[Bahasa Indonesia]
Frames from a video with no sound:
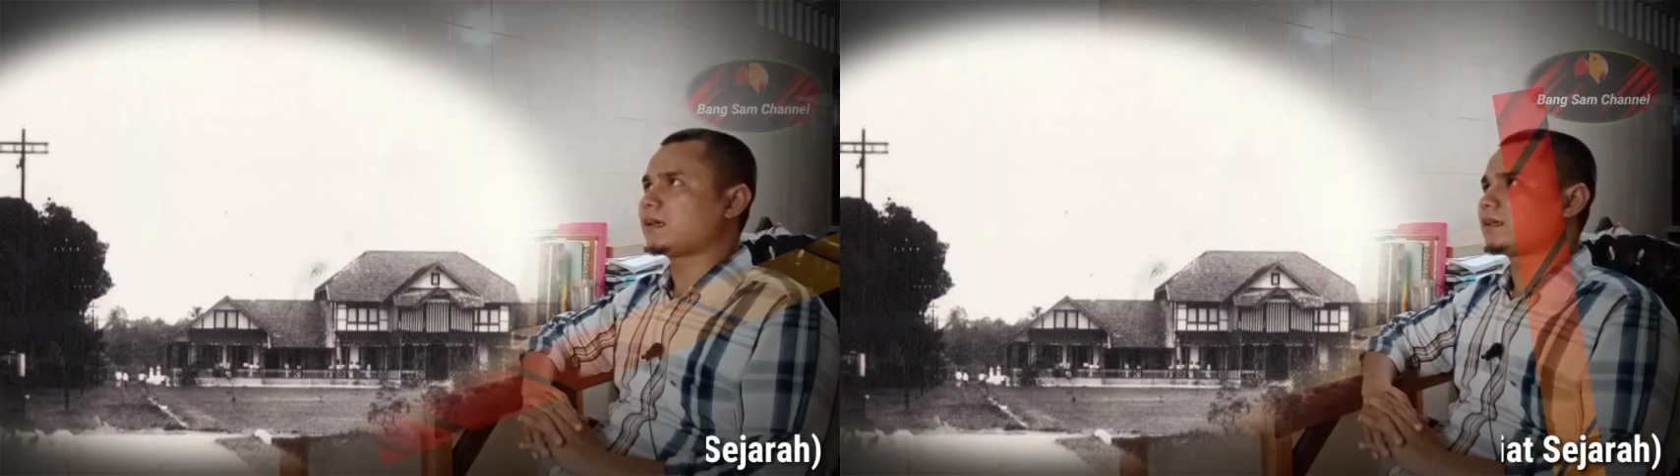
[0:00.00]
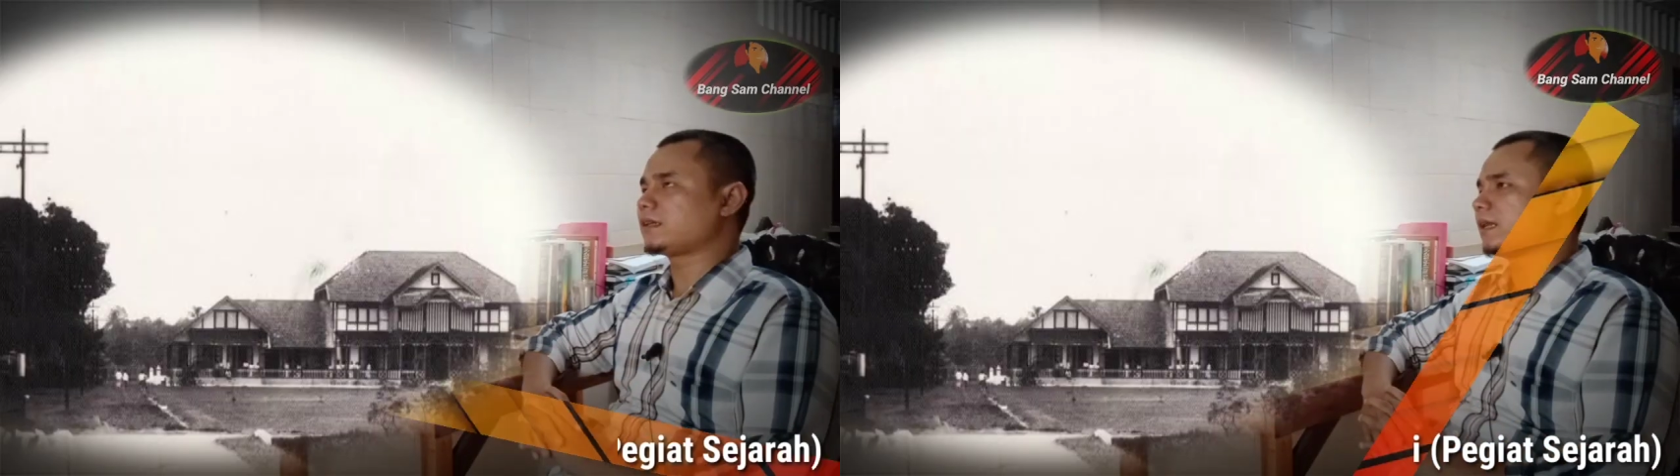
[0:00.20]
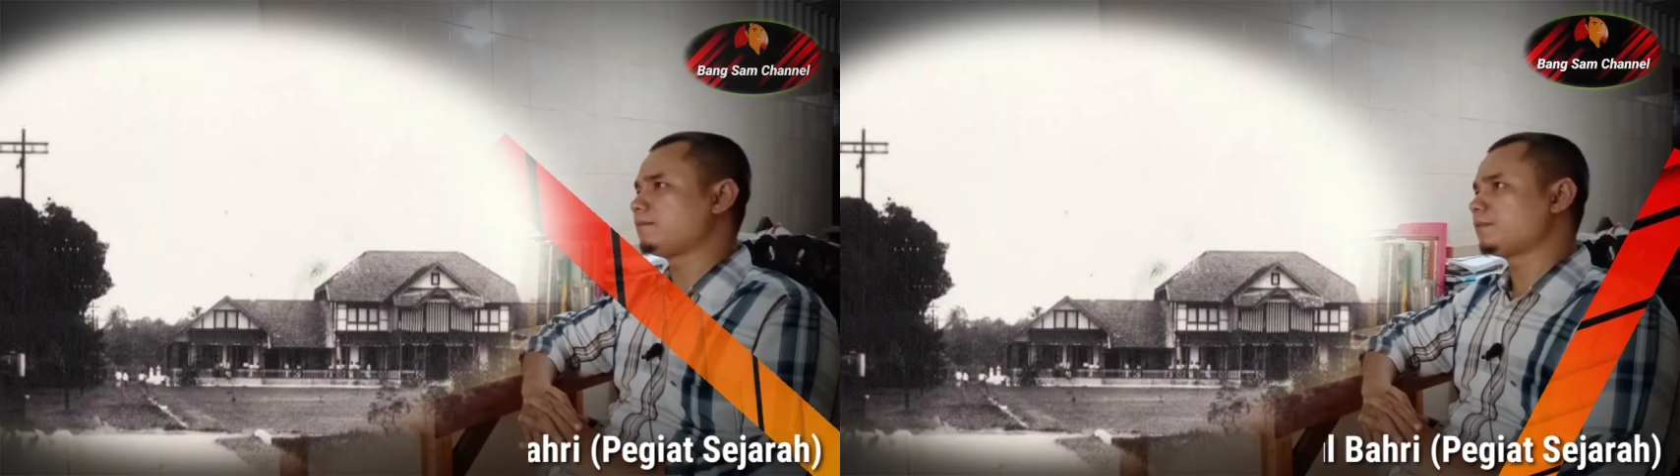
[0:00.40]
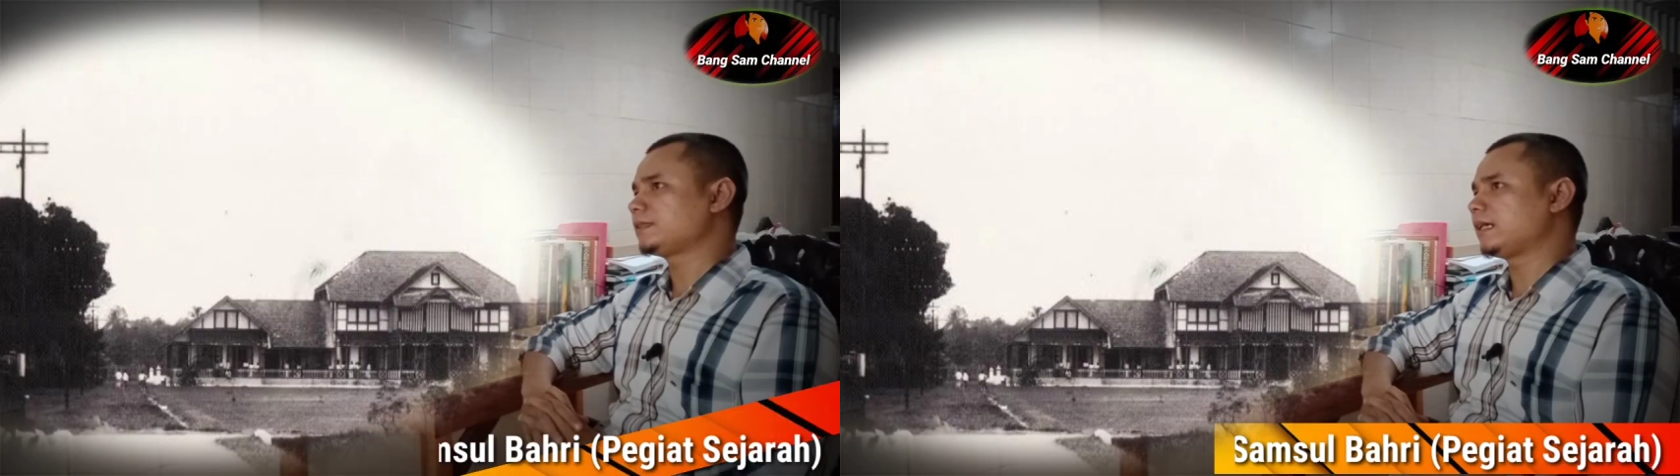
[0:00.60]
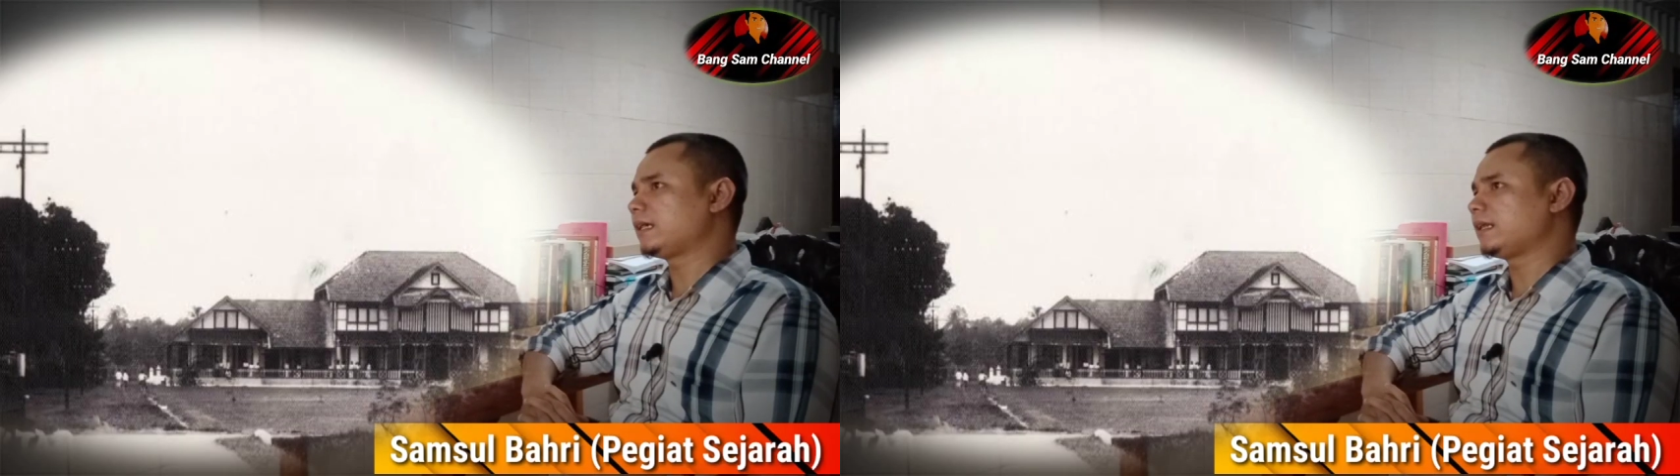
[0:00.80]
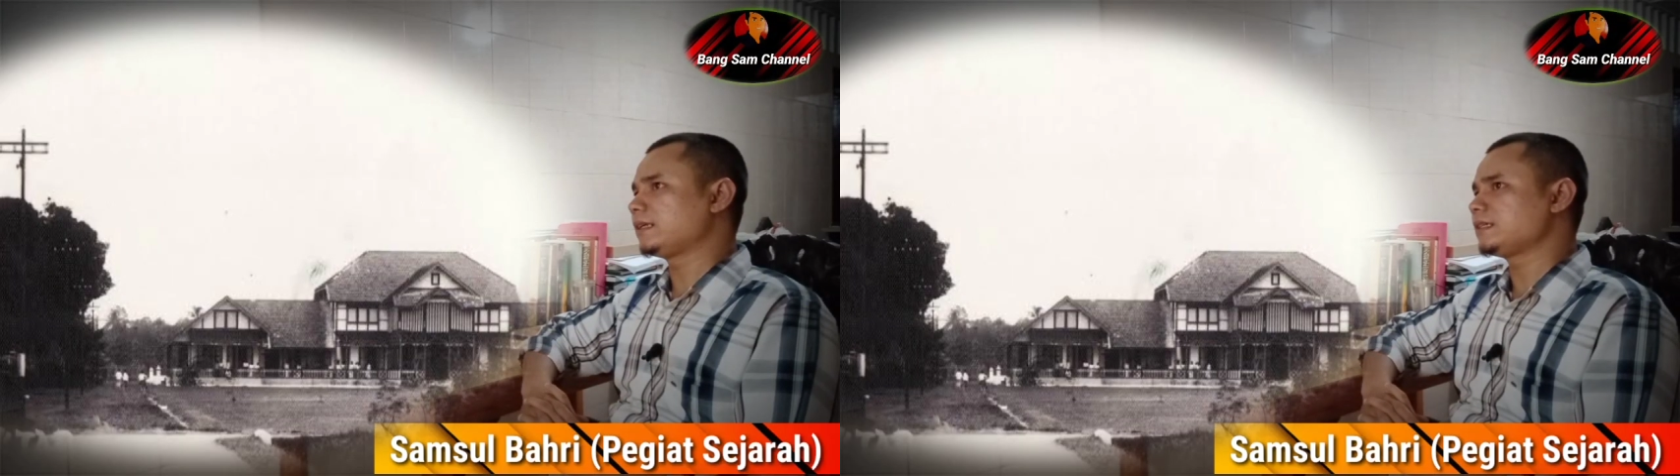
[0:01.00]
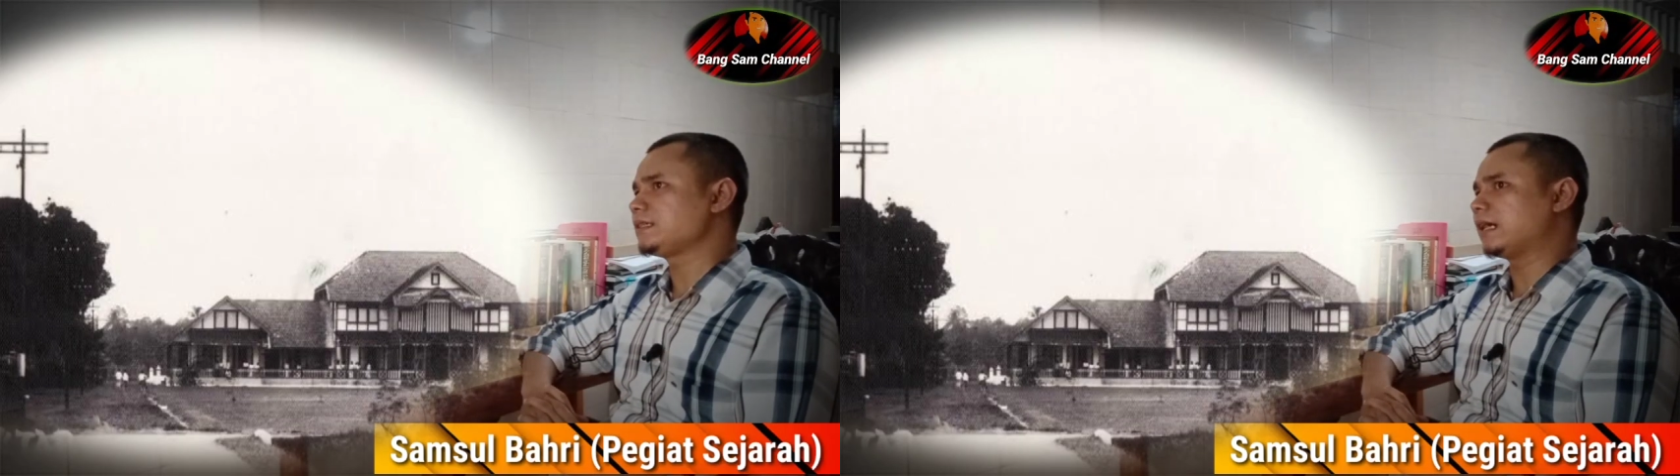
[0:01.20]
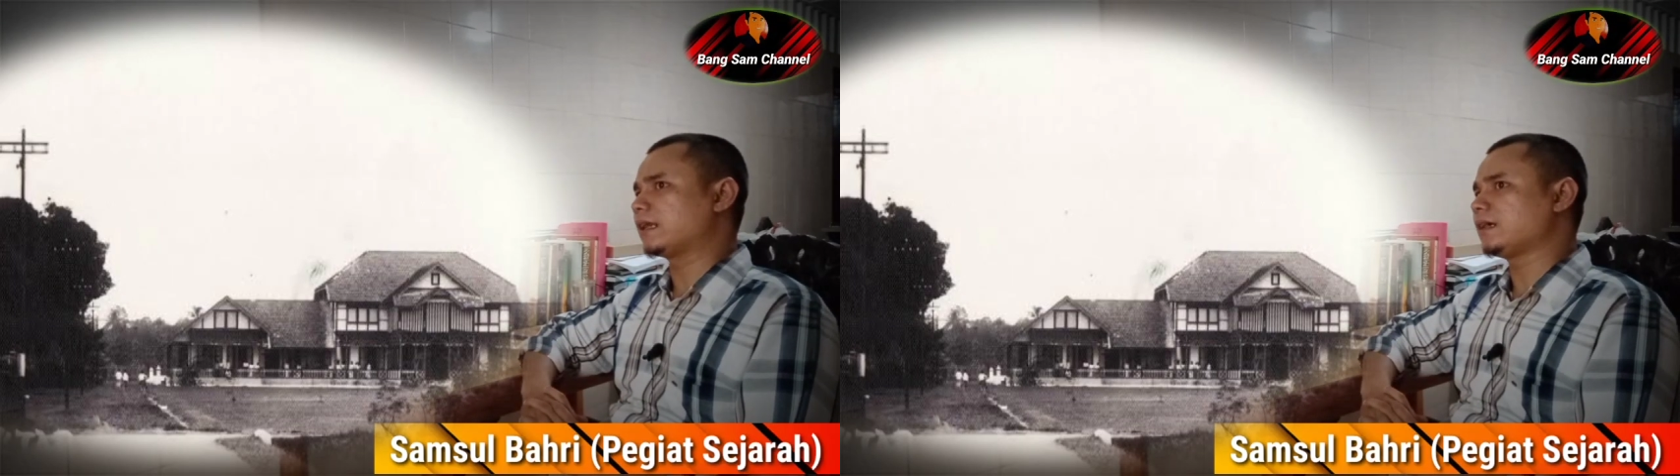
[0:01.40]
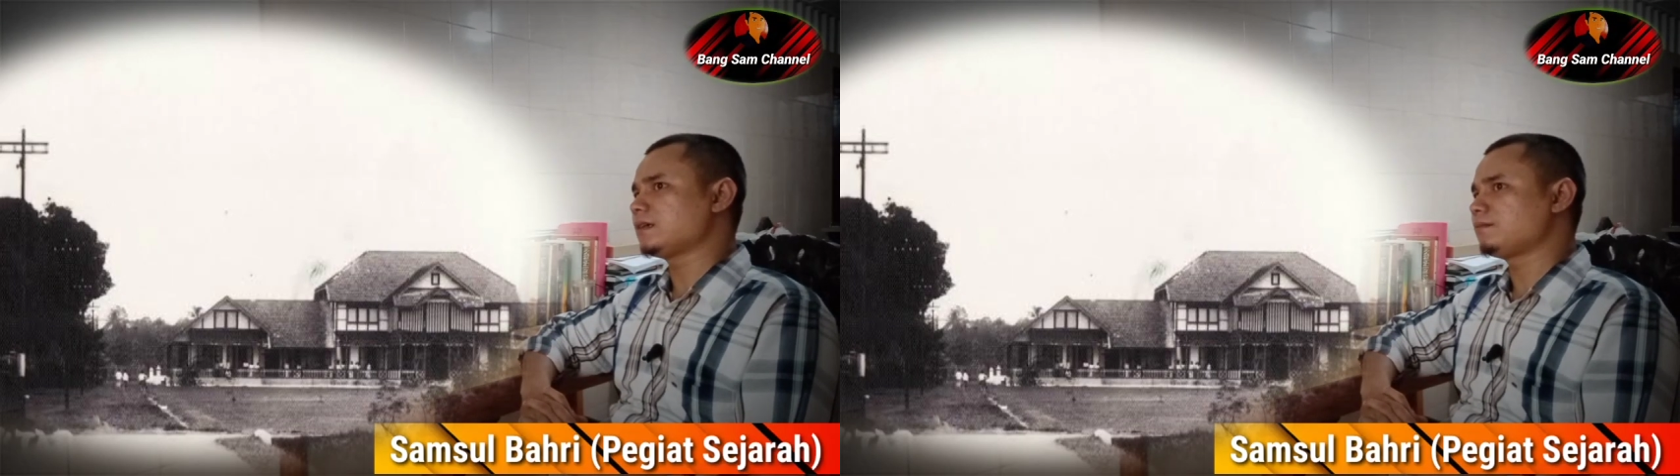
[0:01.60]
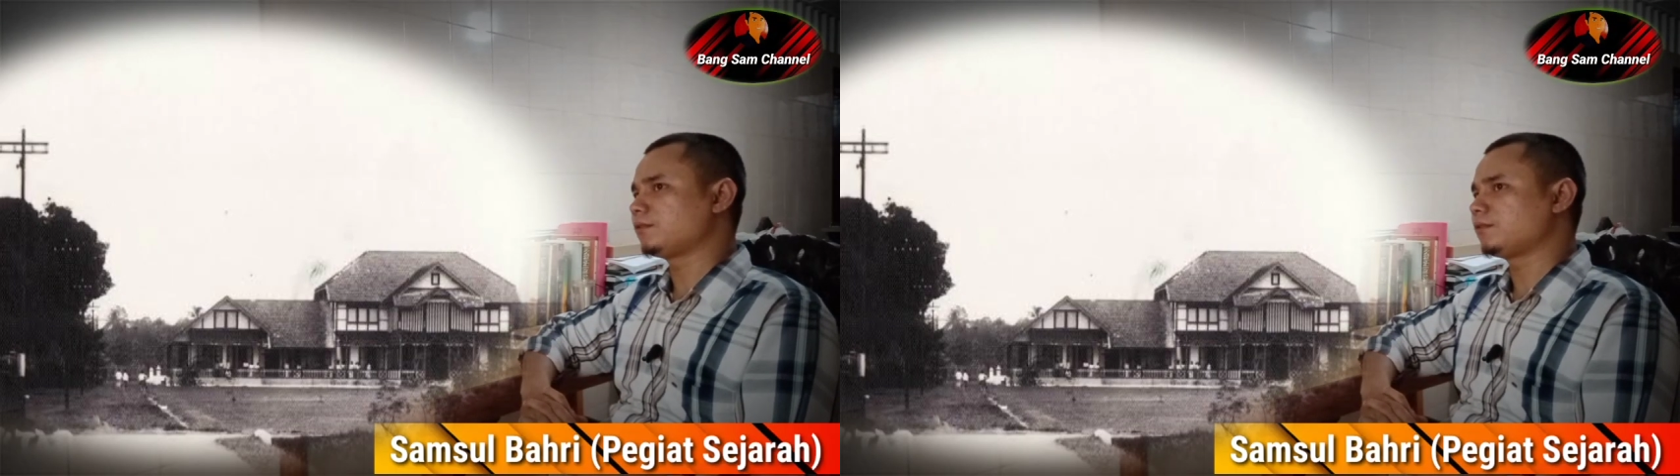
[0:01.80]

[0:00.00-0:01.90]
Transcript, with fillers: Dalam perjalanan sejarah,